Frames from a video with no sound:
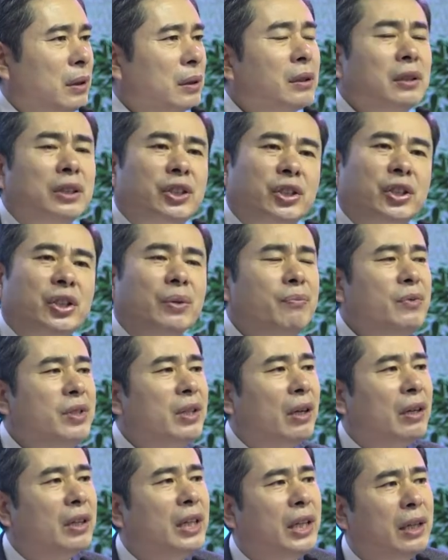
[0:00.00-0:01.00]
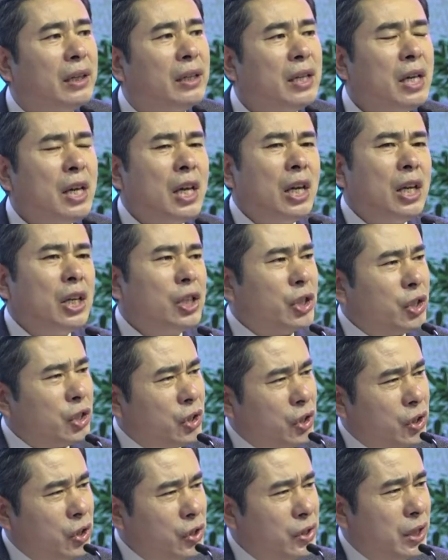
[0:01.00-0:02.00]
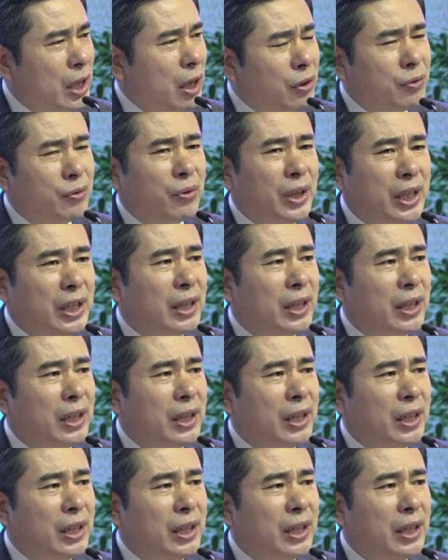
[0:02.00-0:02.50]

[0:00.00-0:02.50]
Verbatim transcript: 그 심장이 쉬지 않고